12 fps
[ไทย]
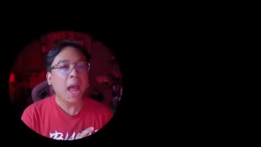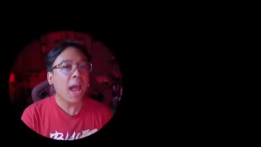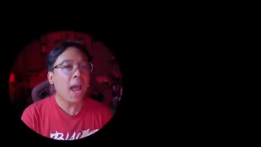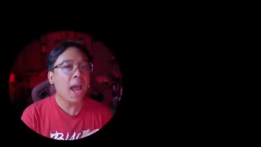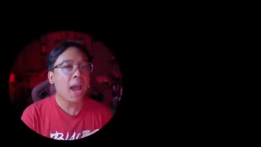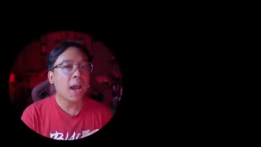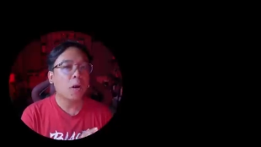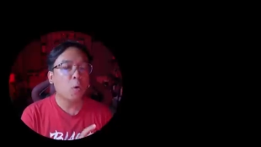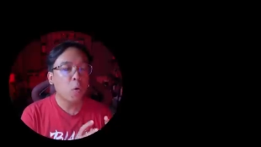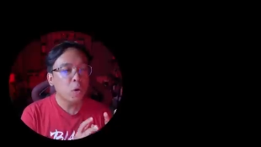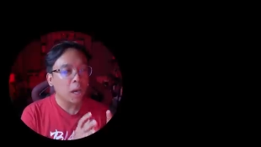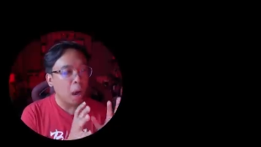ถ้า
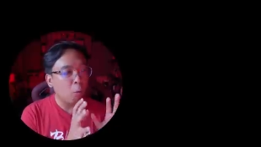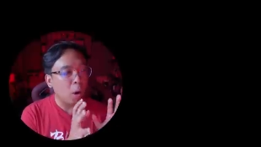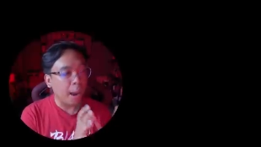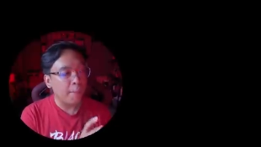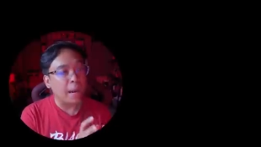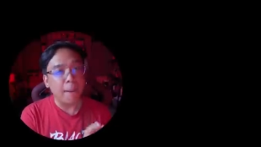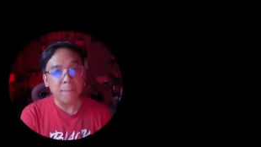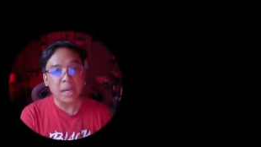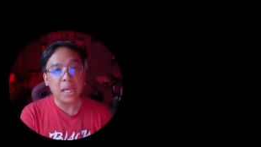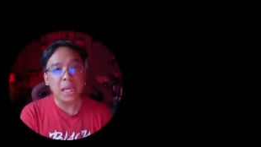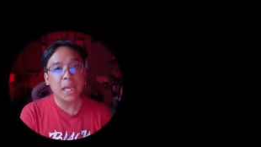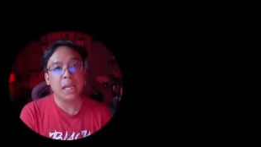คุณเอาคำคำ
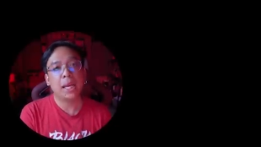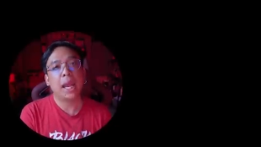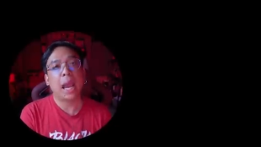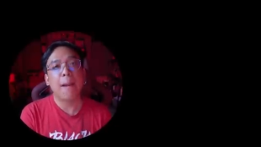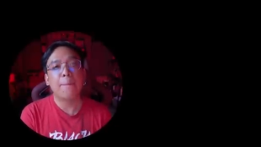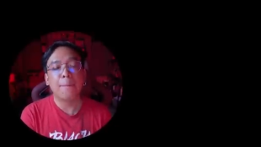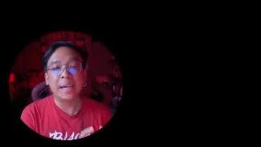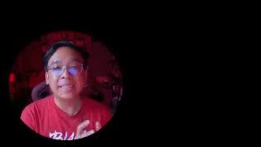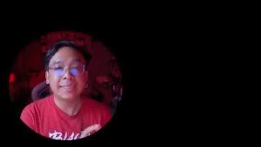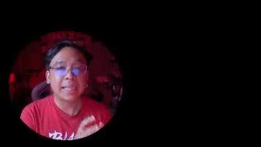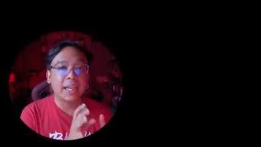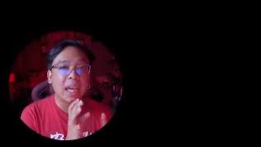นี้นะครับ ไป
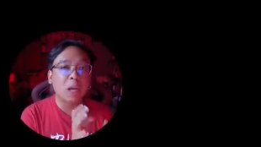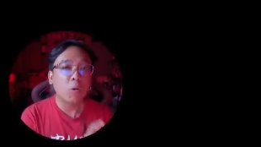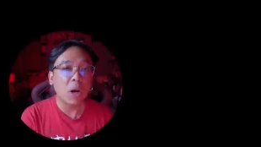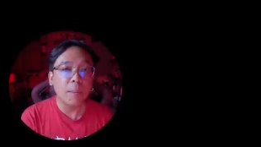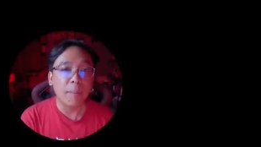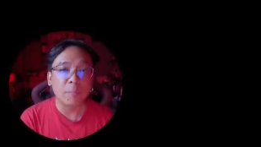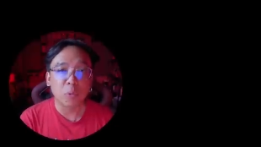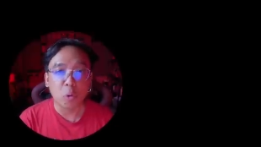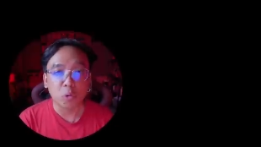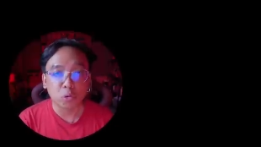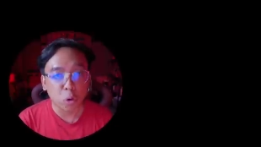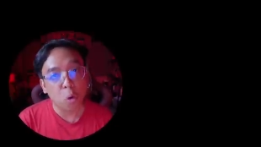เสิร์ชใน Google แบบต
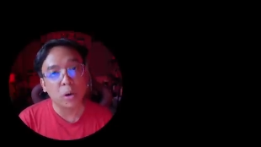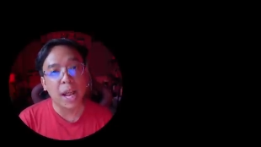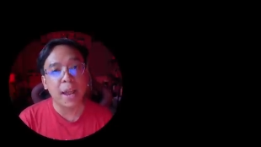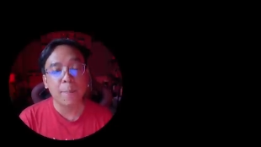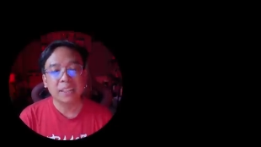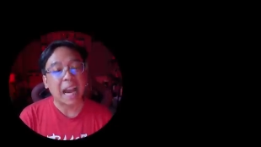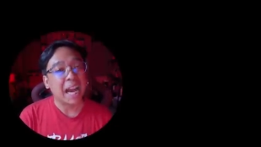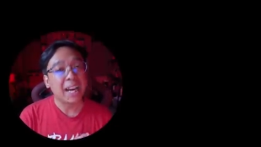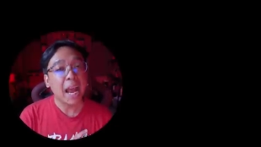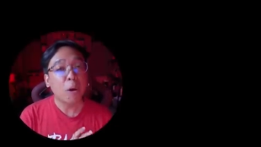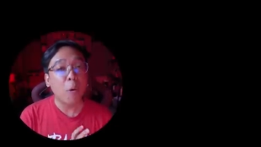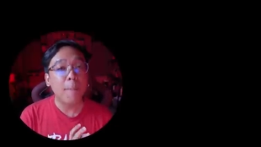รง ๆ นะ จะ
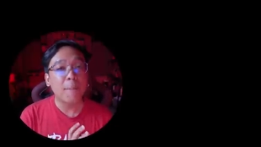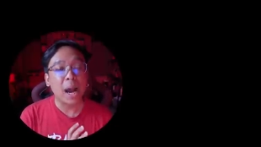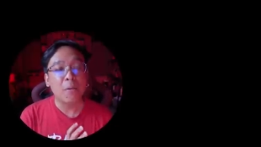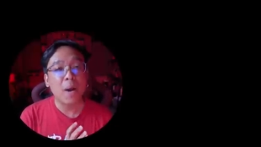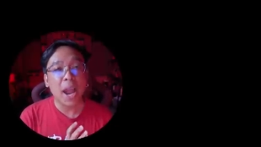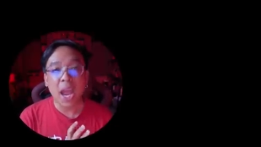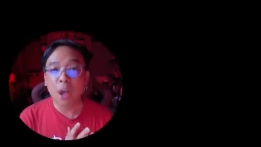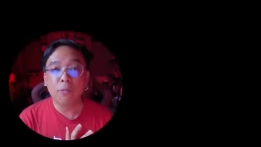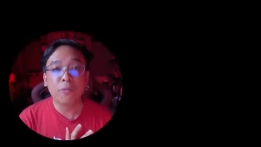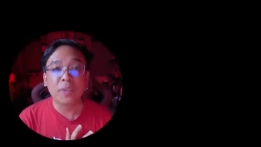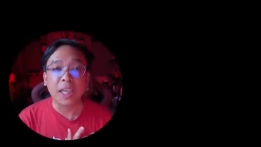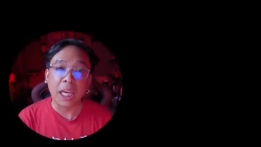ได้ความหมายว่า
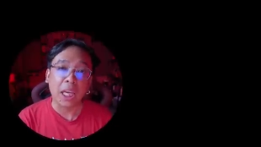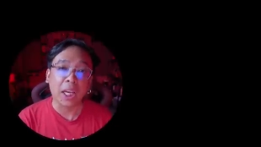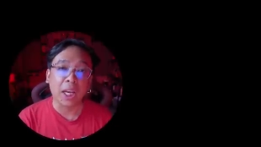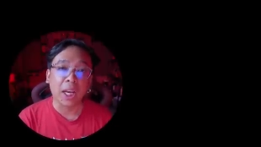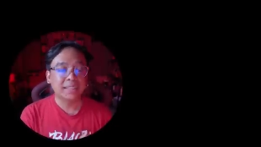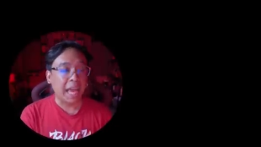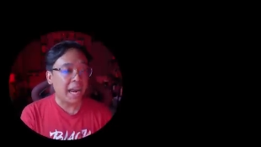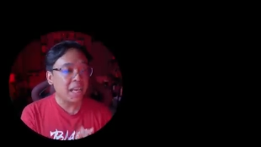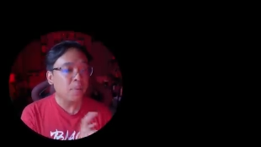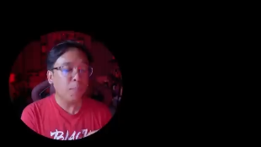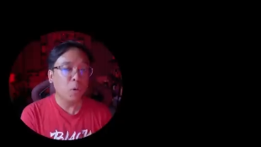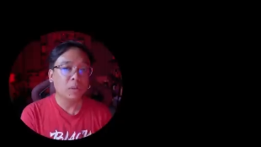Elf King แต่ใน
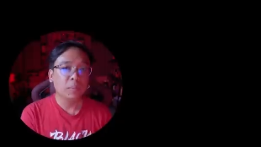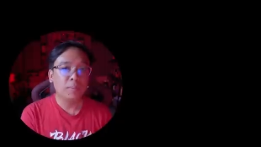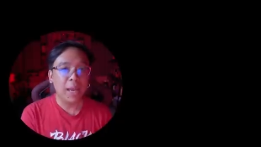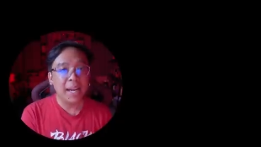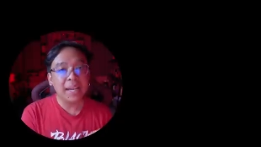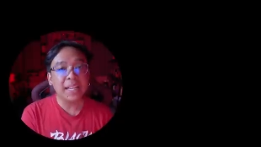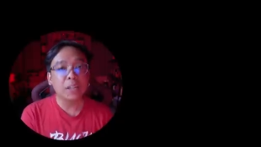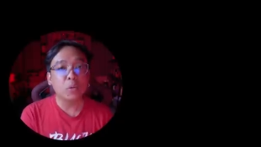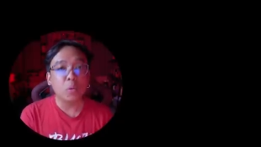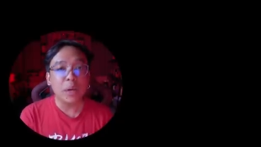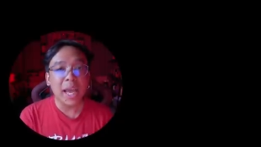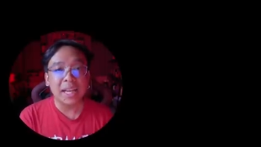ญี่ปุ่น เพลงนี้จะ
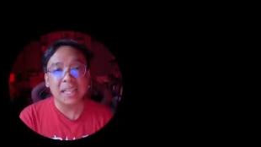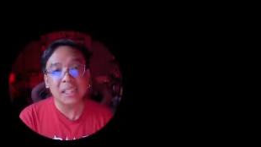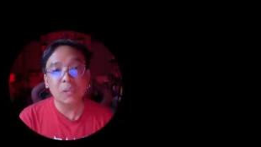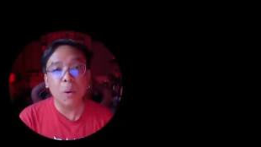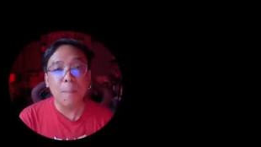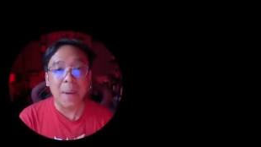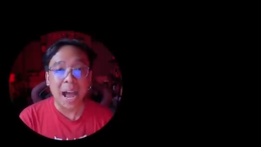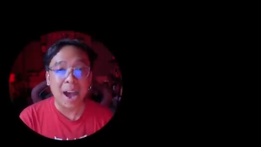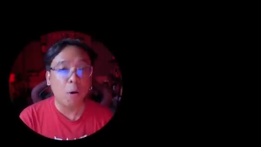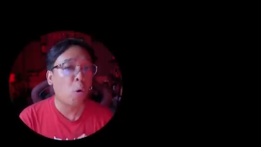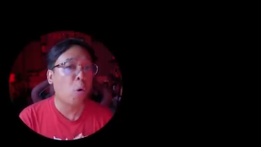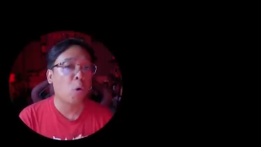ถูกเรียกในชื่อว่ามา
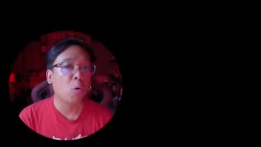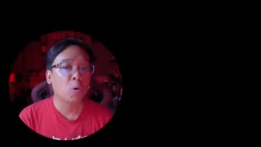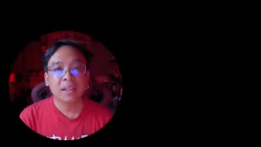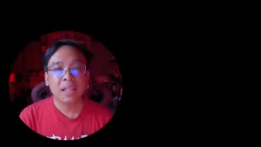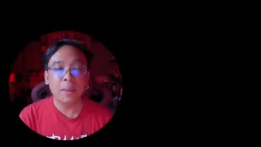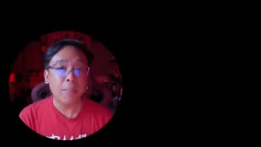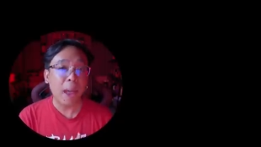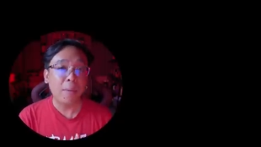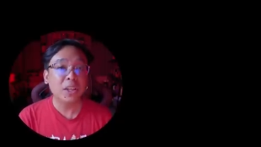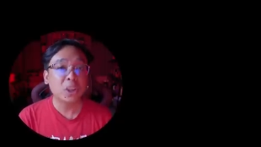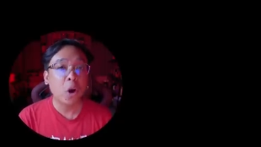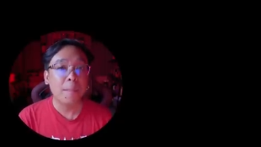โอที่แปล
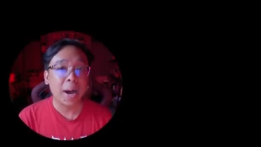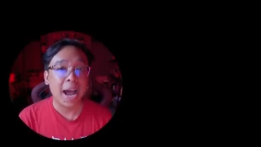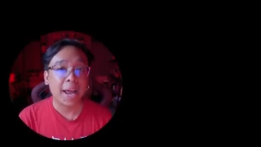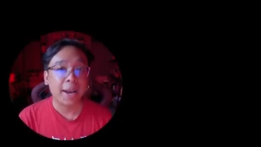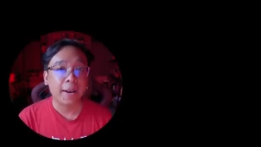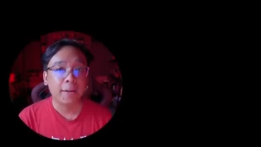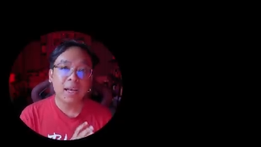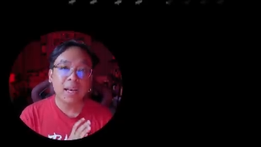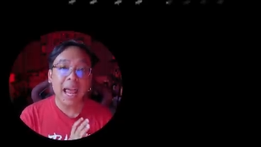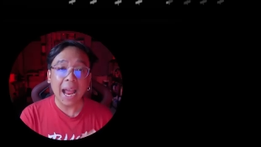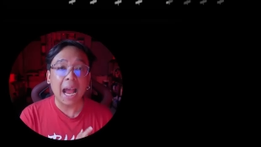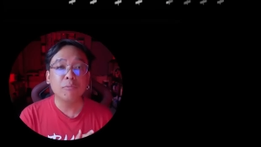ว่าจอมมาร
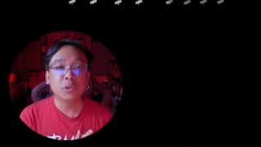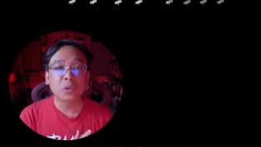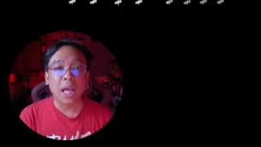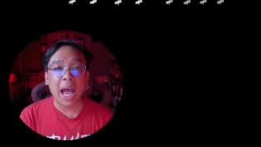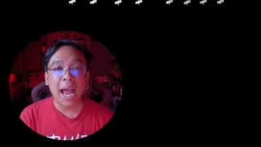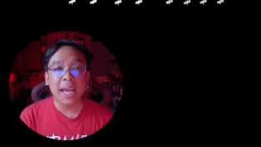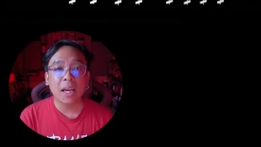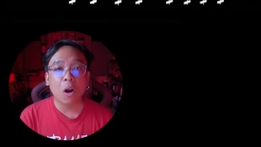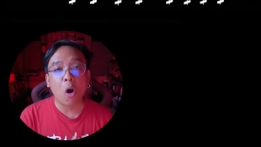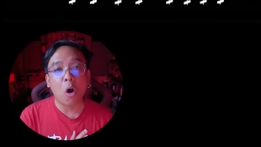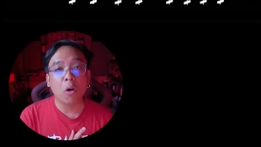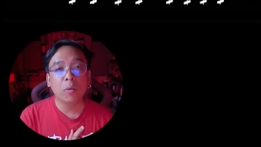และคำสุดท้าย
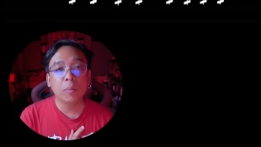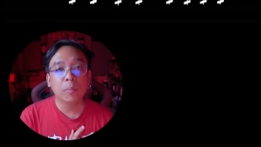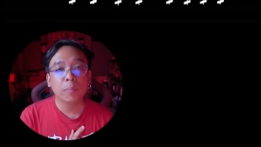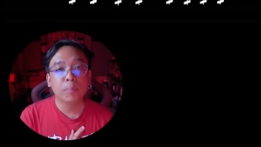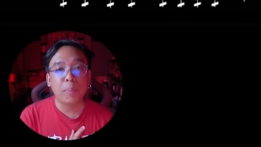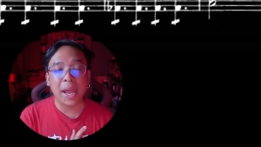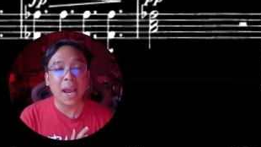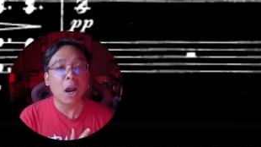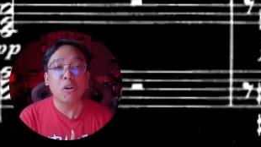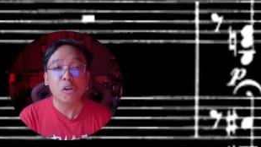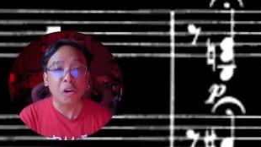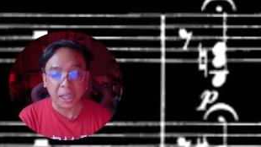ของเพลงเอ
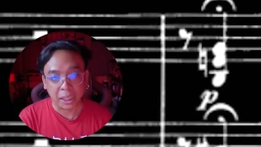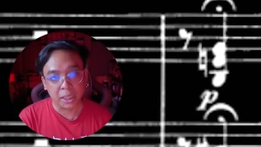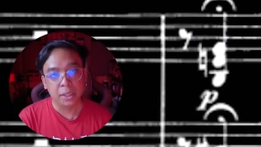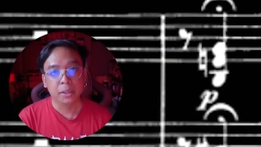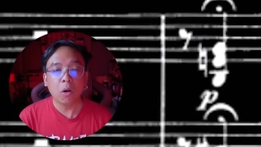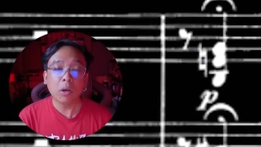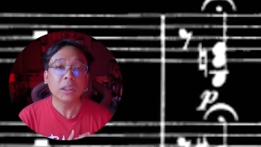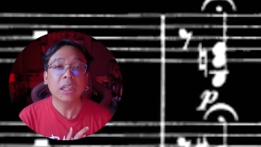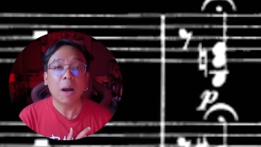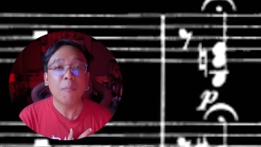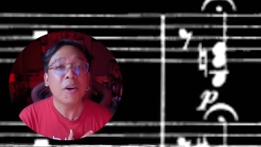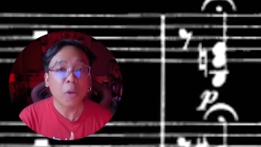ลโคนิกก็คือ
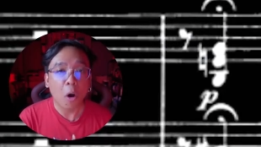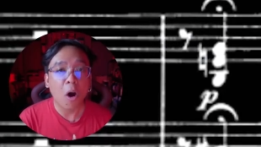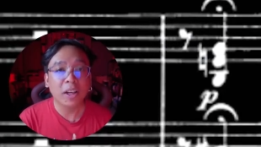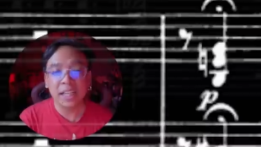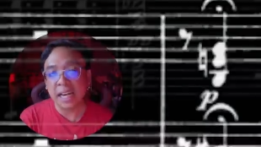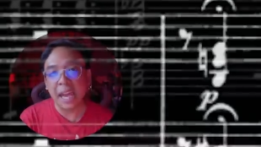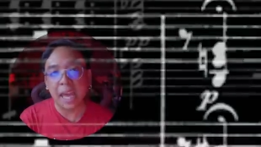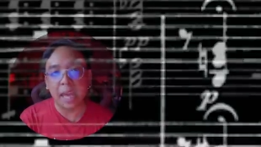คำว่าทอสนั่นเอ